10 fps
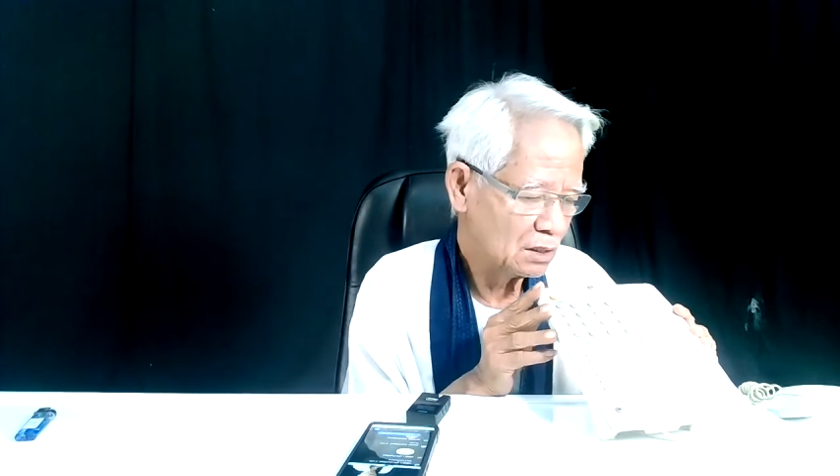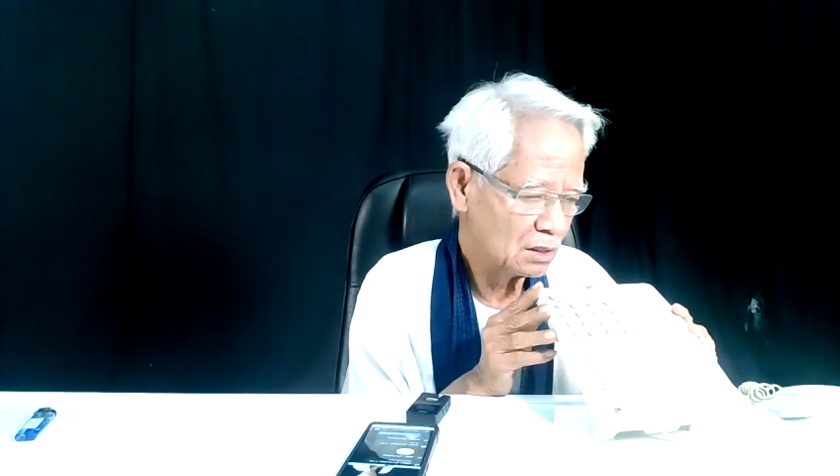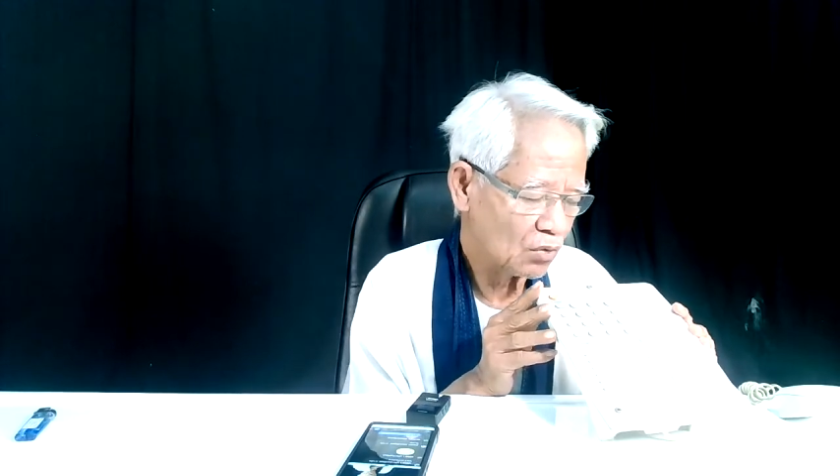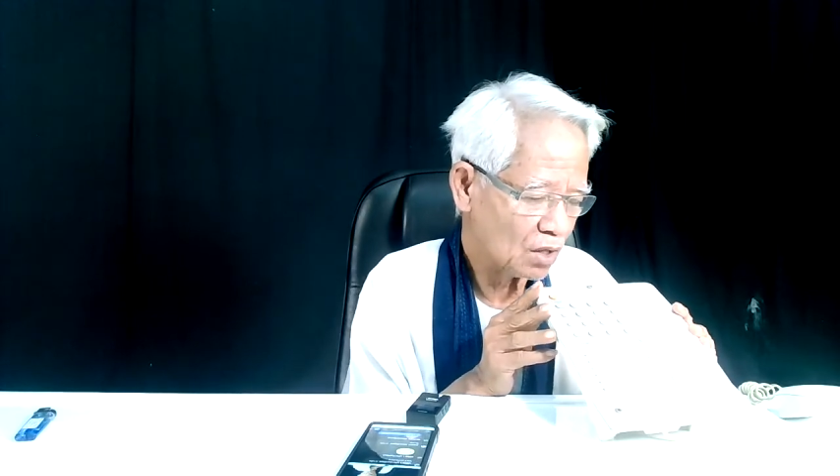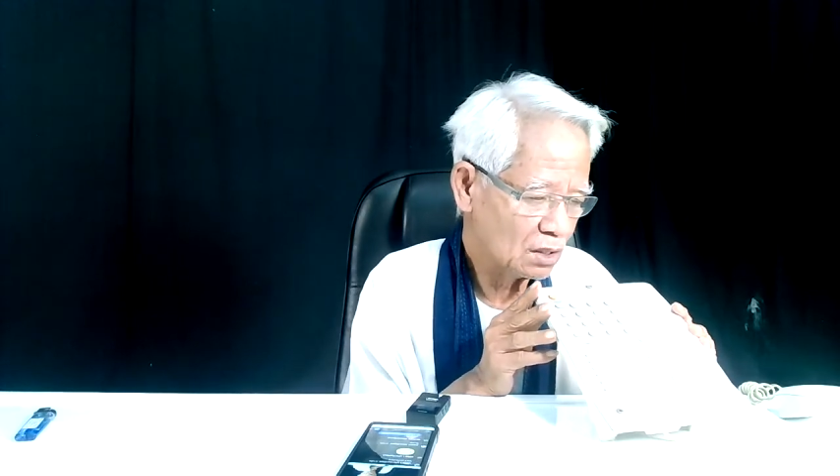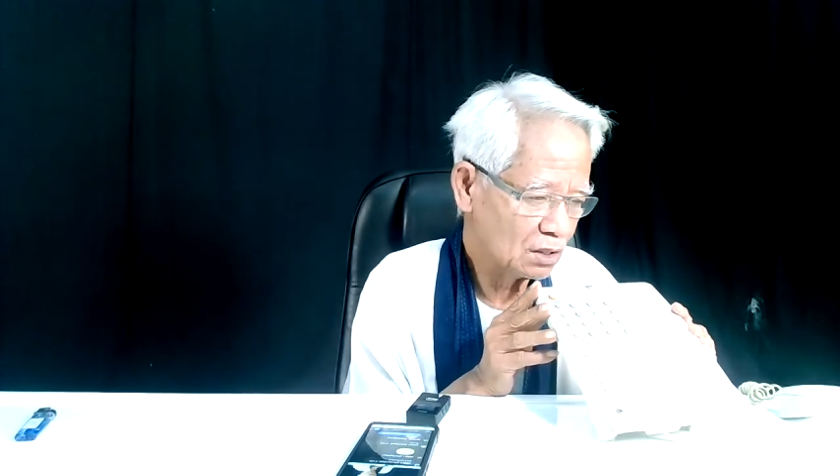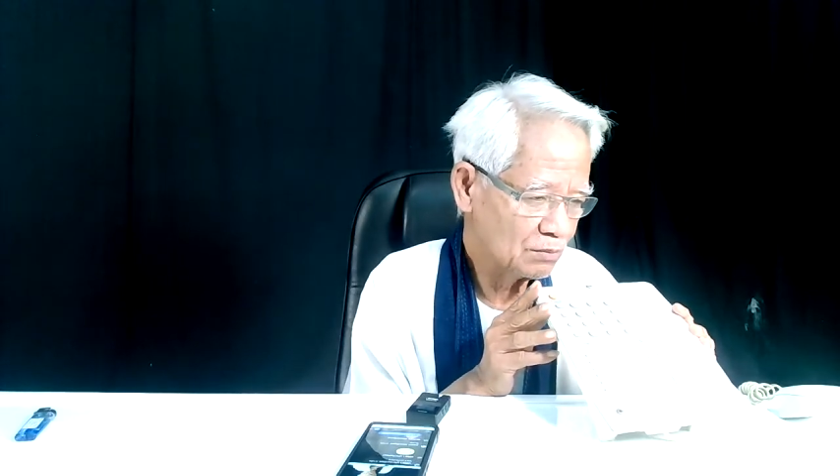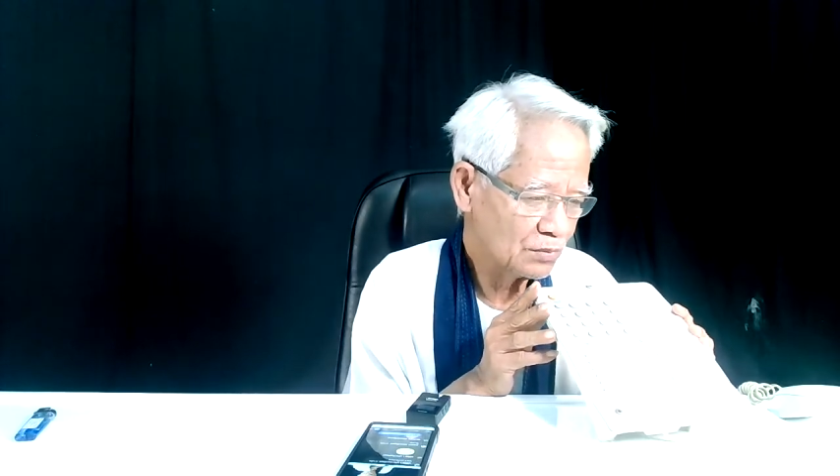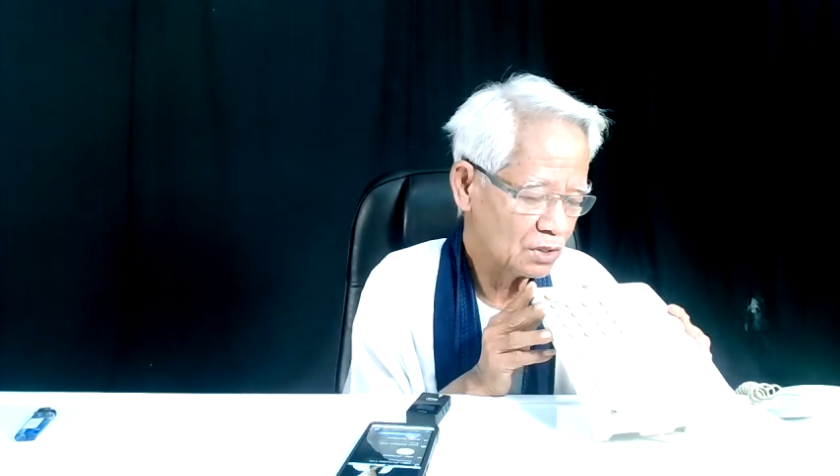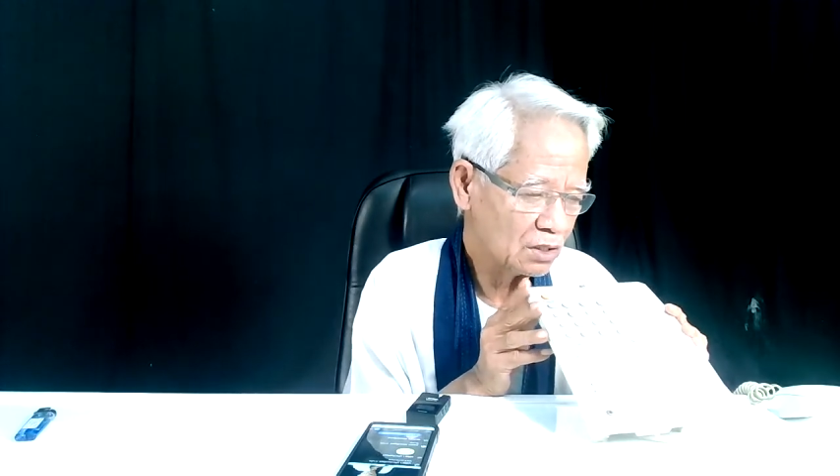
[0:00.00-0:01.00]
ขึ้นกว่าเดิม
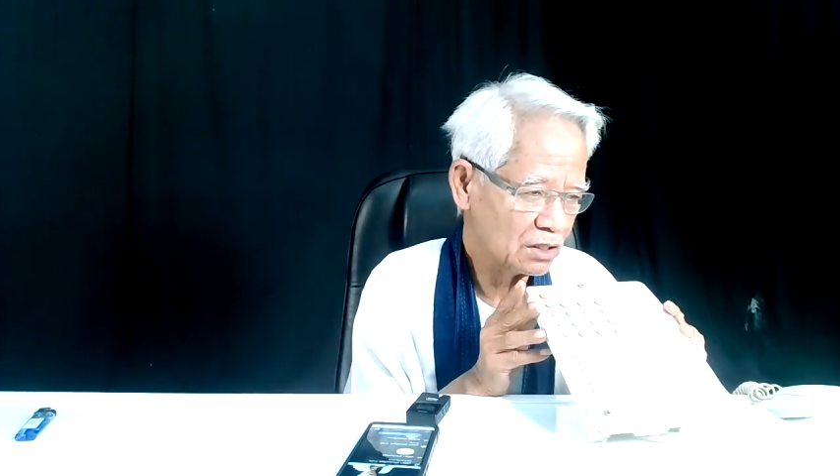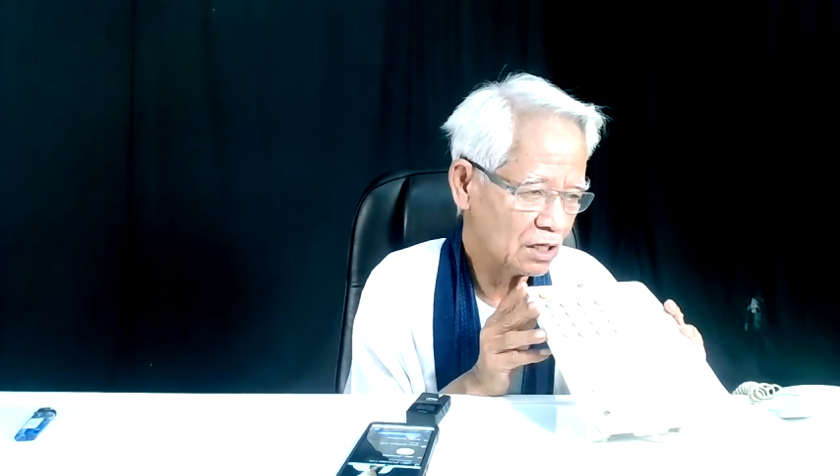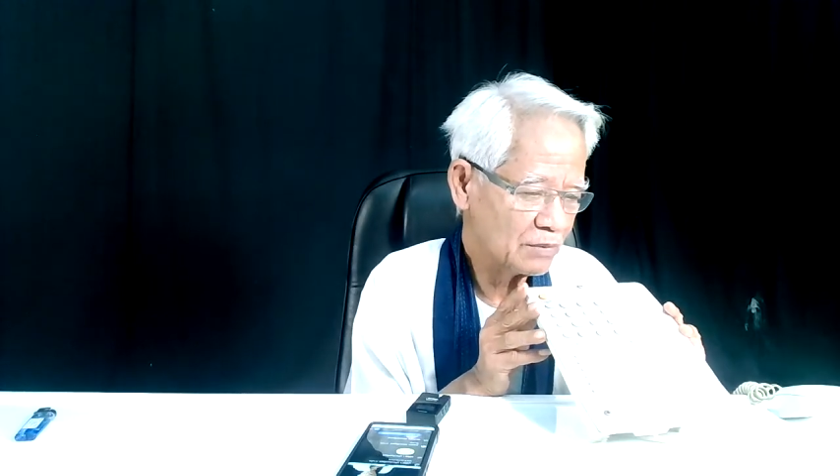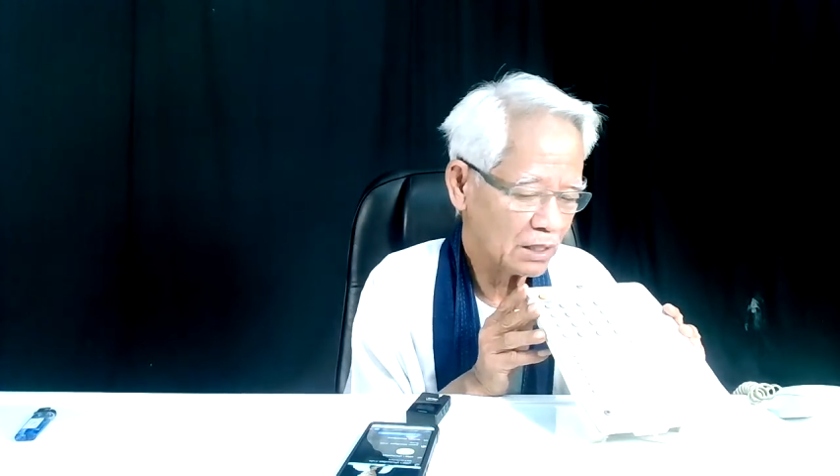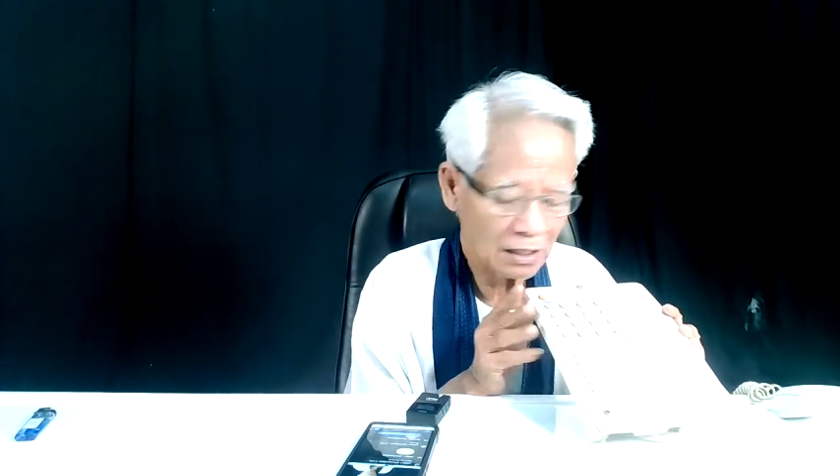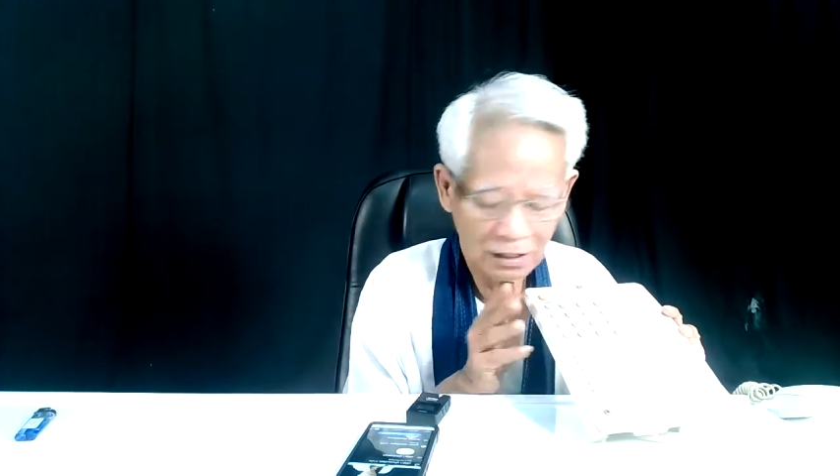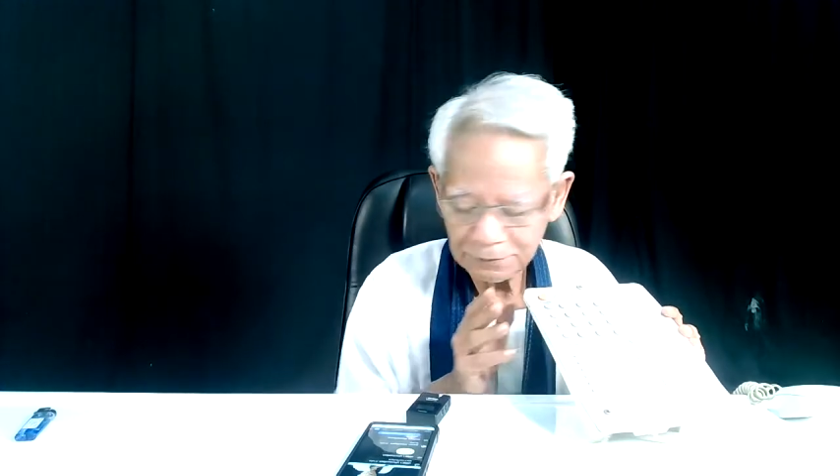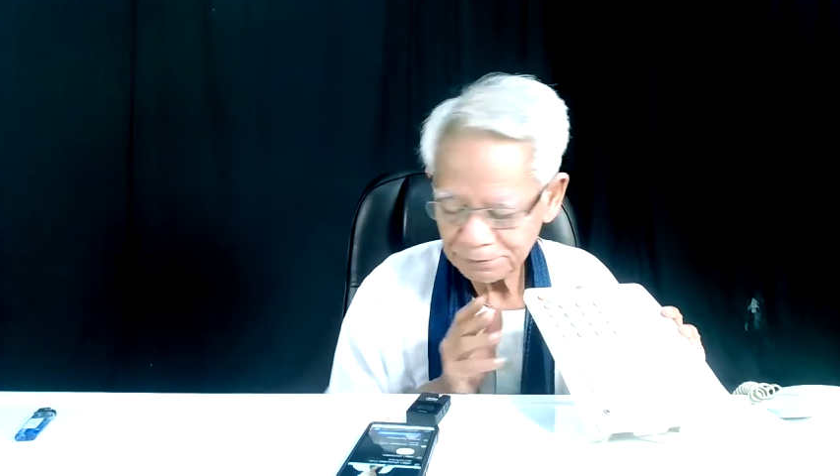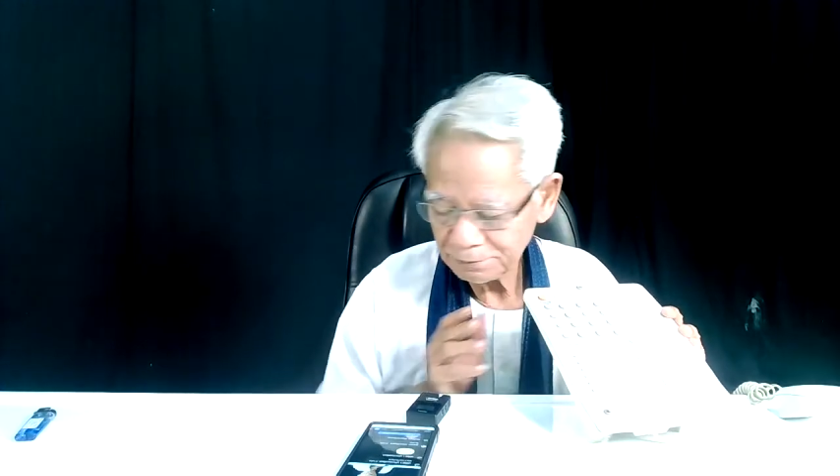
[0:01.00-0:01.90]
เยอะแยะไหมคะ